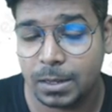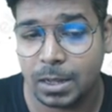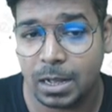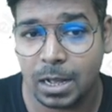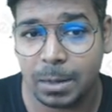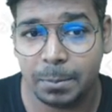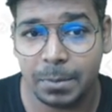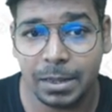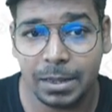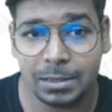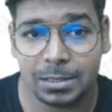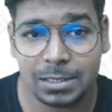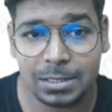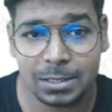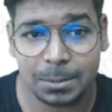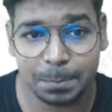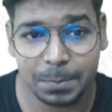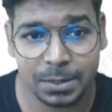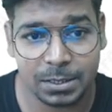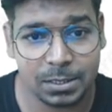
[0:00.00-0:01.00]
हमें
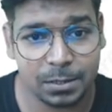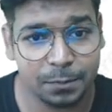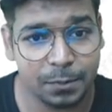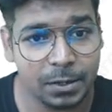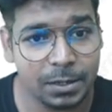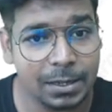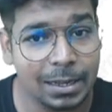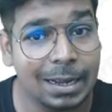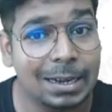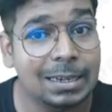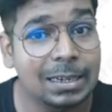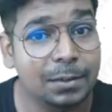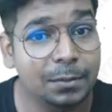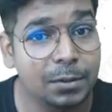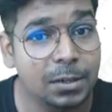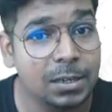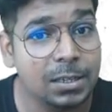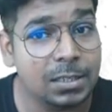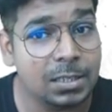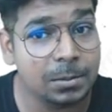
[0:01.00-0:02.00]
स्पेसिफिक
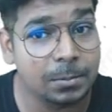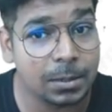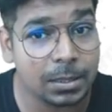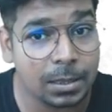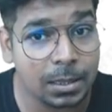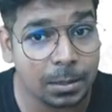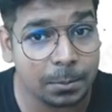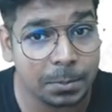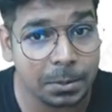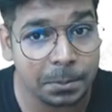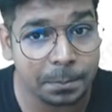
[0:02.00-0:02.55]
एक्टिविटी से मतलब